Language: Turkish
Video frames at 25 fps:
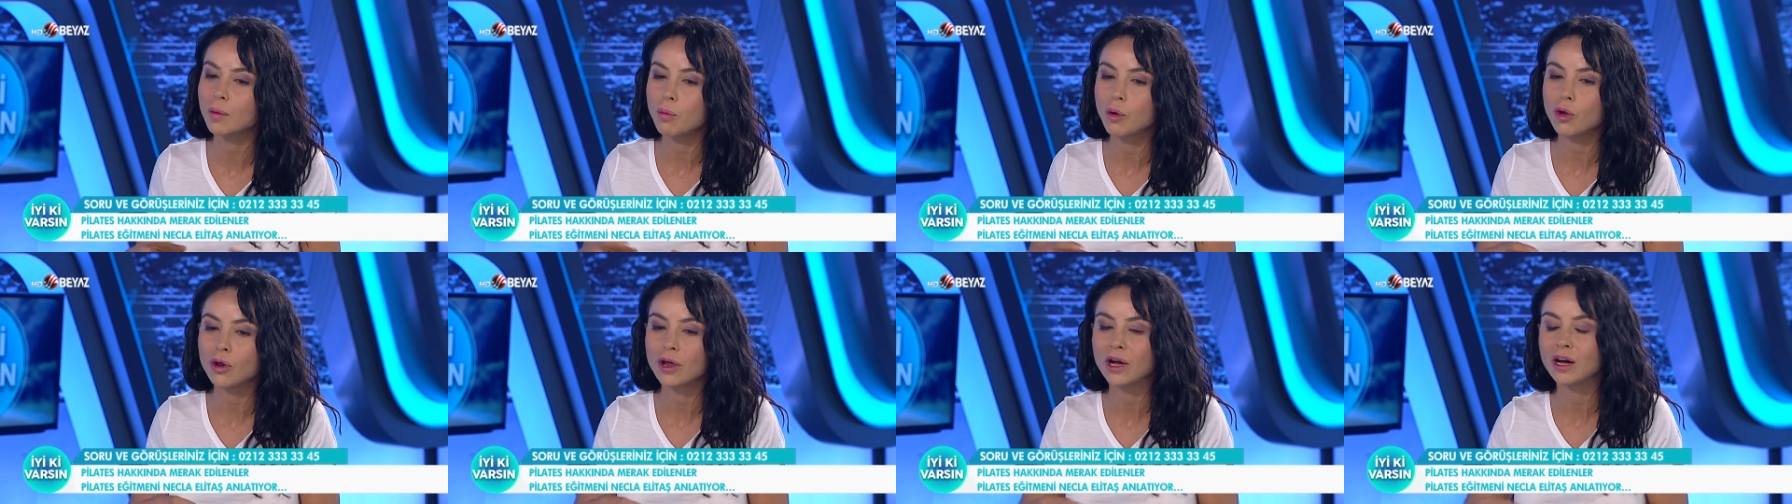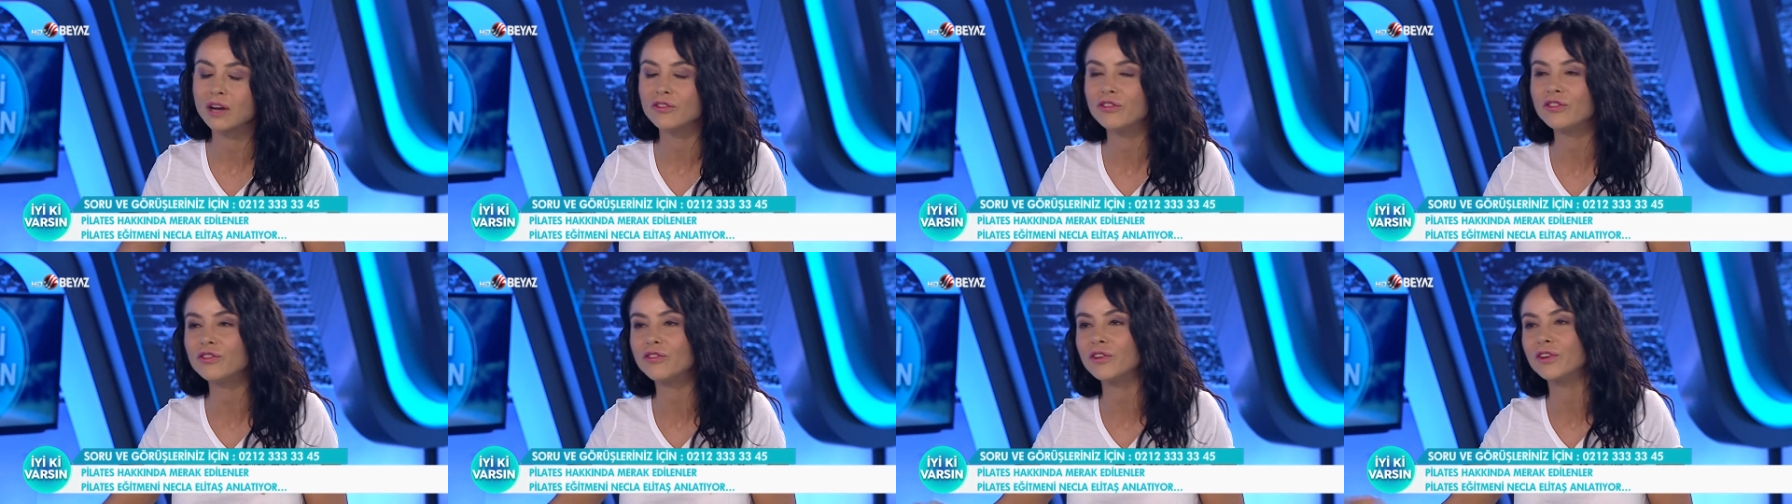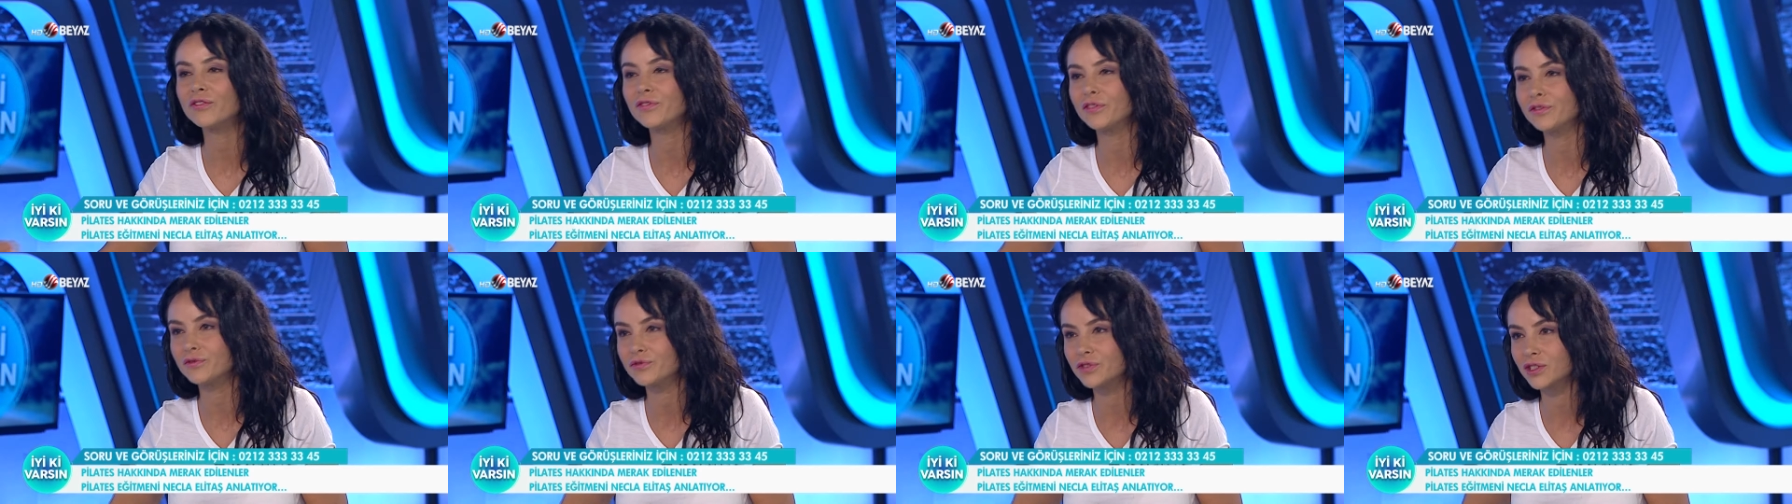böyle hafif
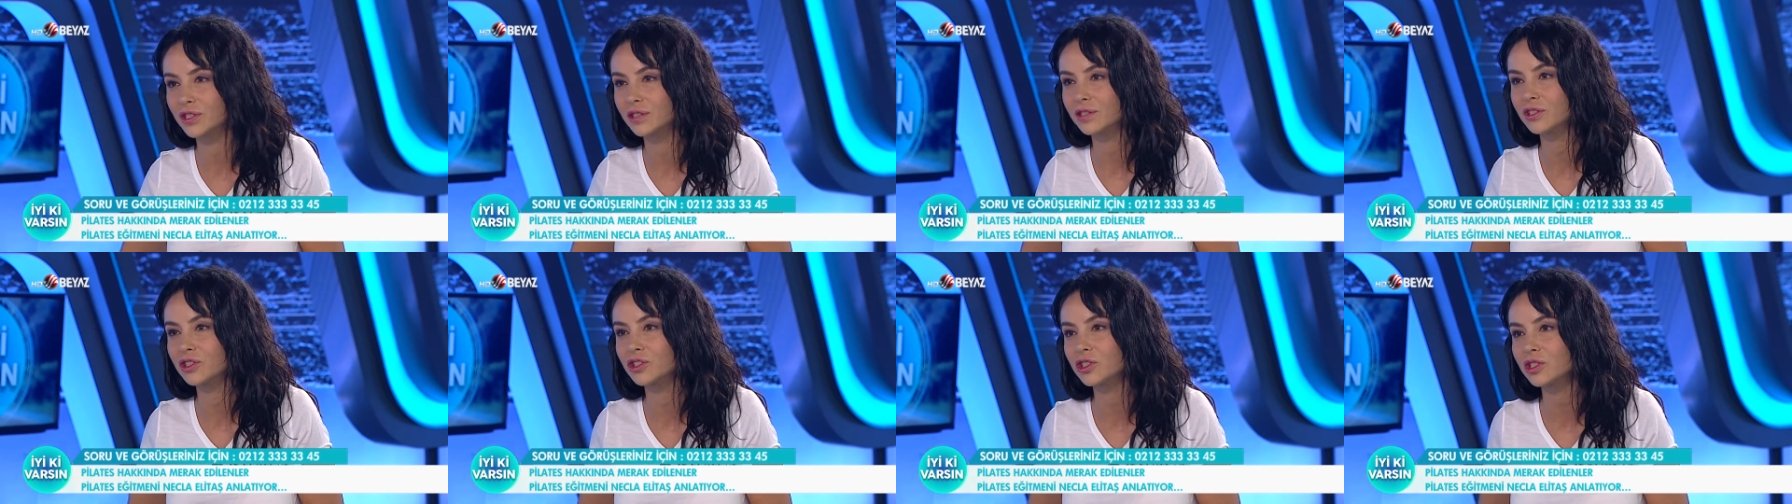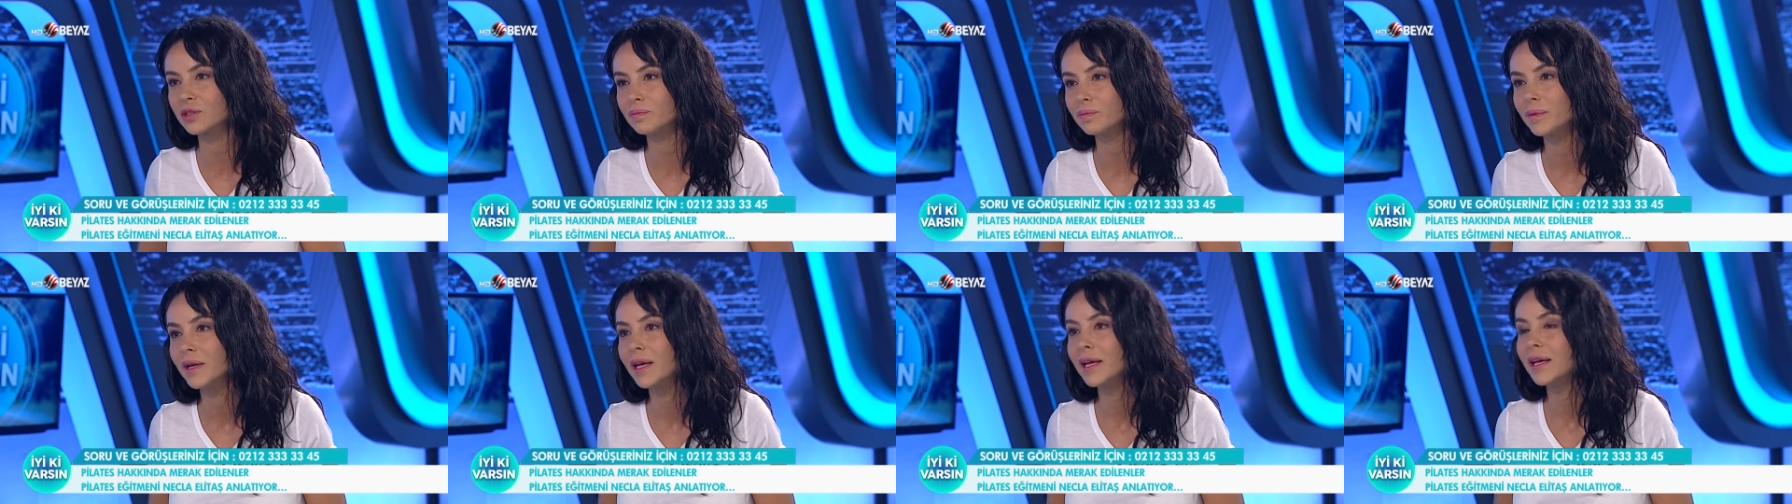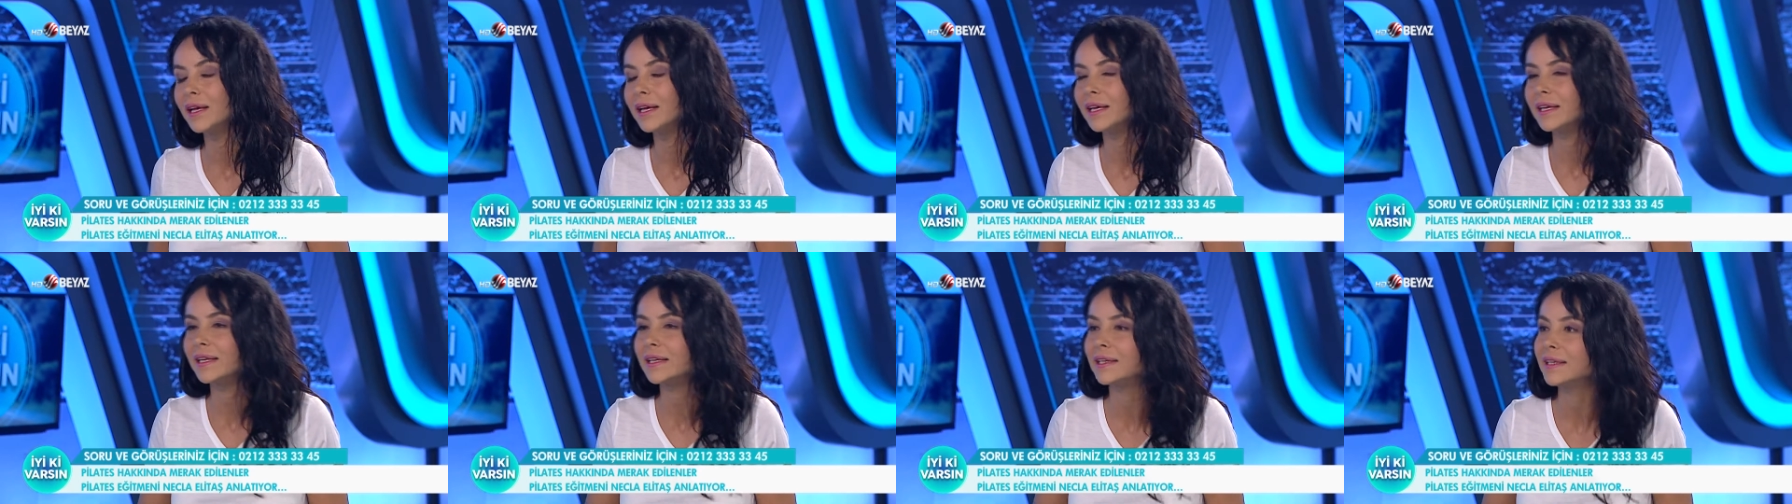hafif çalışıp
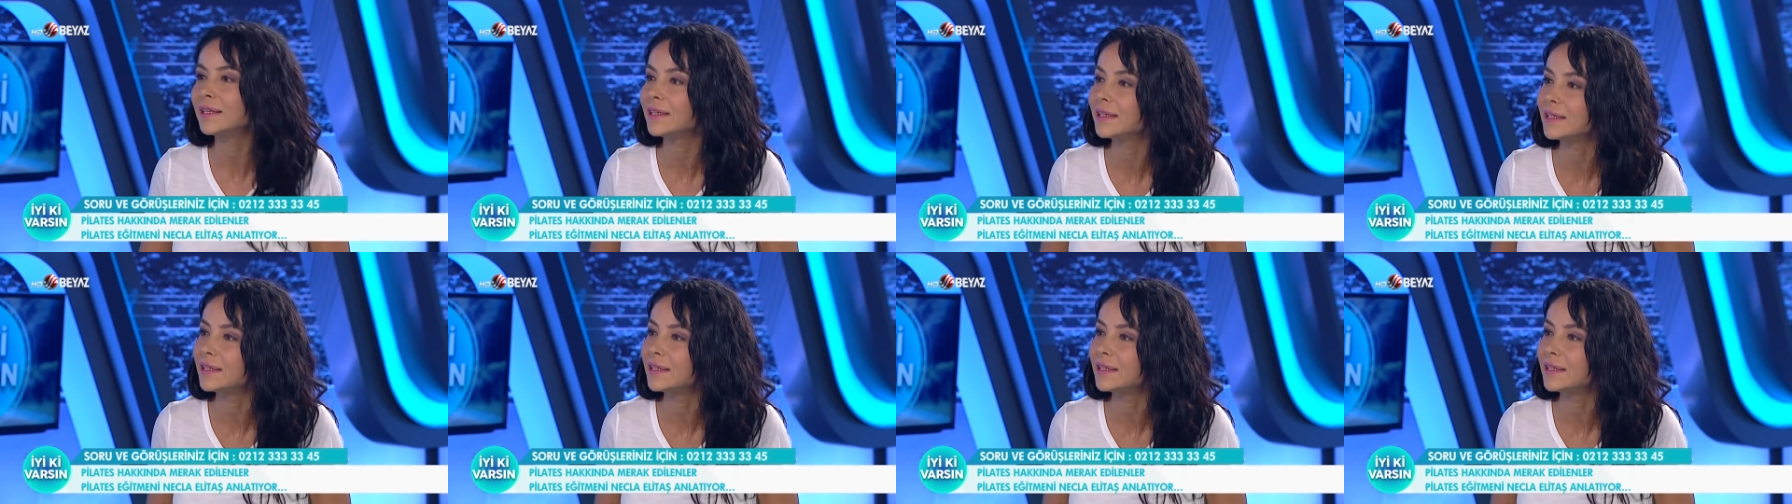e,